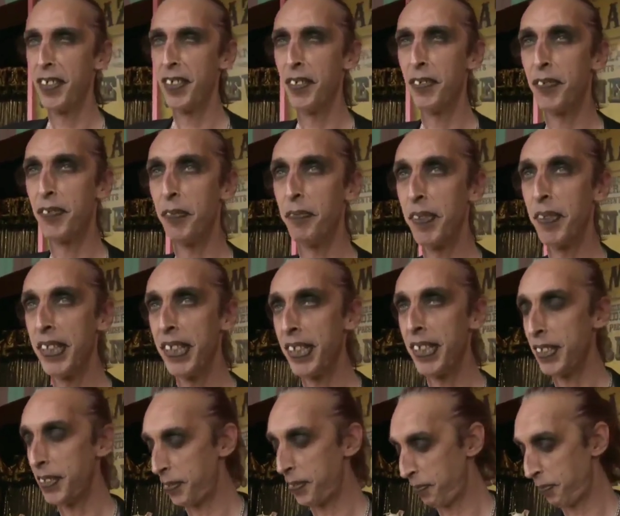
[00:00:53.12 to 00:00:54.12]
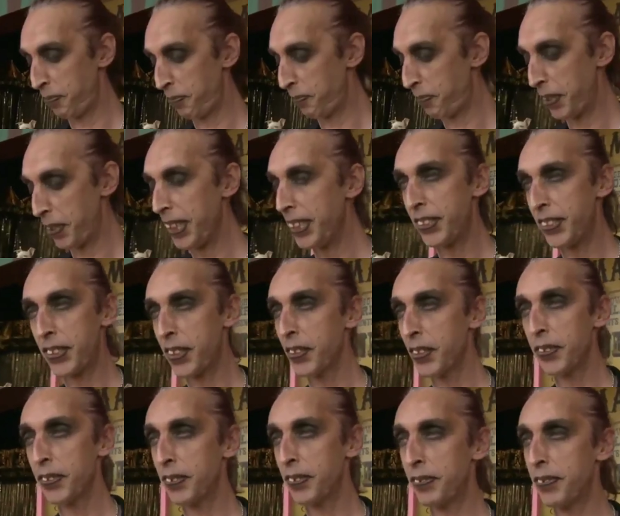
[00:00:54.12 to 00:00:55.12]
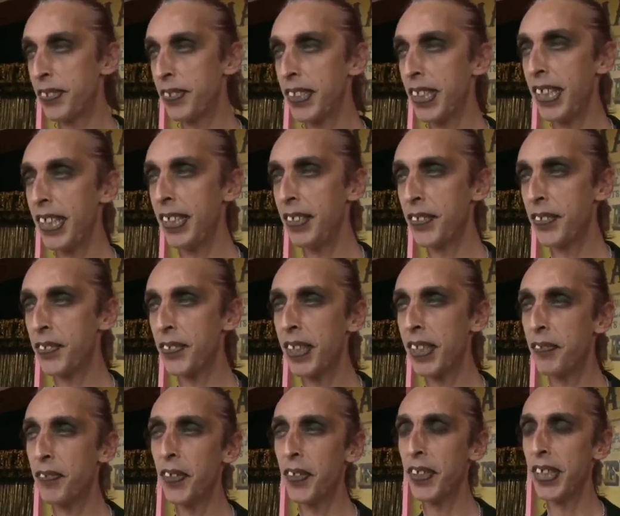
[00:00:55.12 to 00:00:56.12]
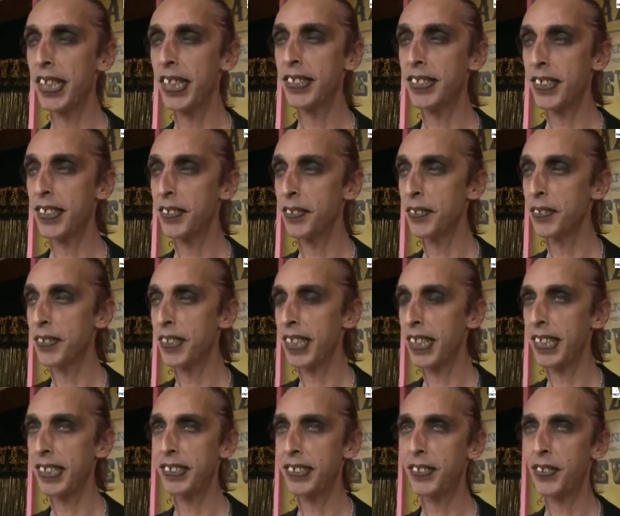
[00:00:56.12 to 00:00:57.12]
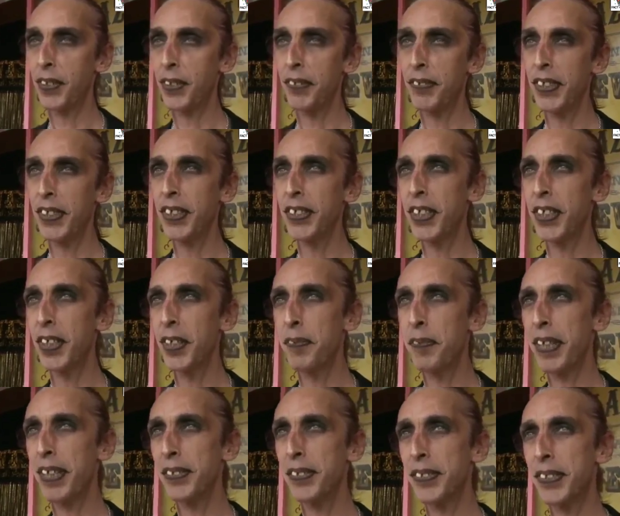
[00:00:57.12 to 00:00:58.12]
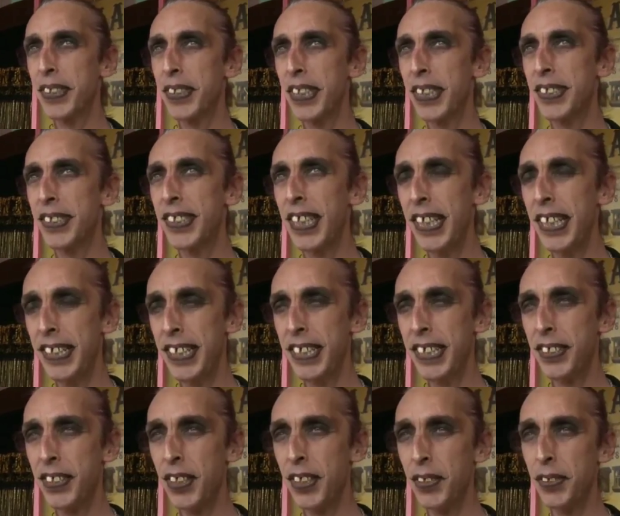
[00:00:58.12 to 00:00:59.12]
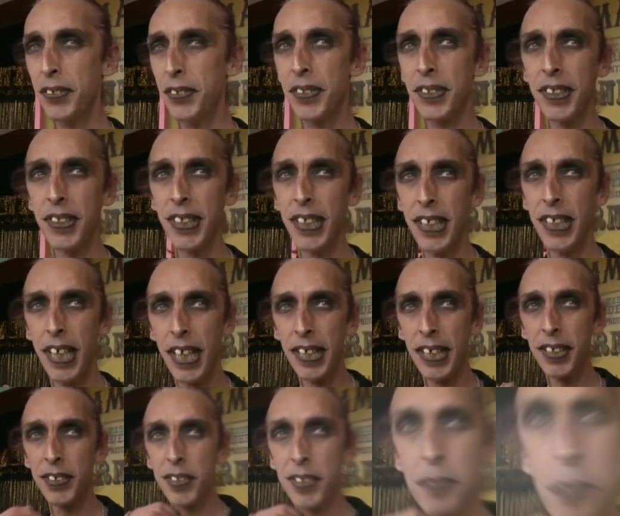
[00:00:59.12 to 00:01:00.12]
नाम के शख्स की स्किन एलहर्स डैनलॉस सिंड्रोमक नामक बीमारी की वजह से काफ़ी फ्लैक्सीबल और पतली